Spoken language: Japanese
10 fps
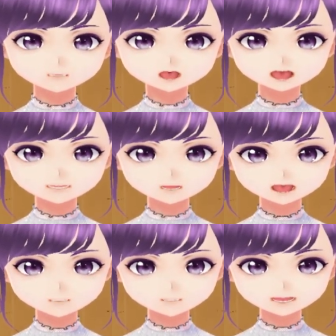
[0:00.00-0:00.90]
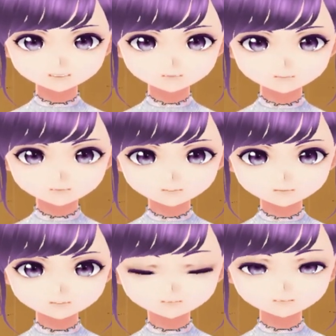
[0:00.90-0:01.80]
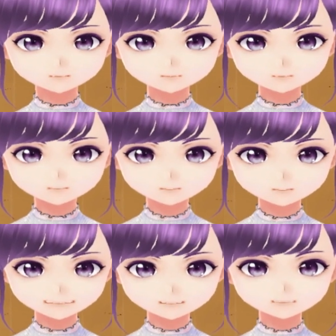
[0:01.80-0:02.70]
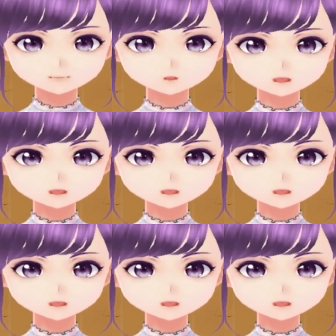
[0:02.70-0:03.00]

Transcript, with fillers: えました。すると、はあ、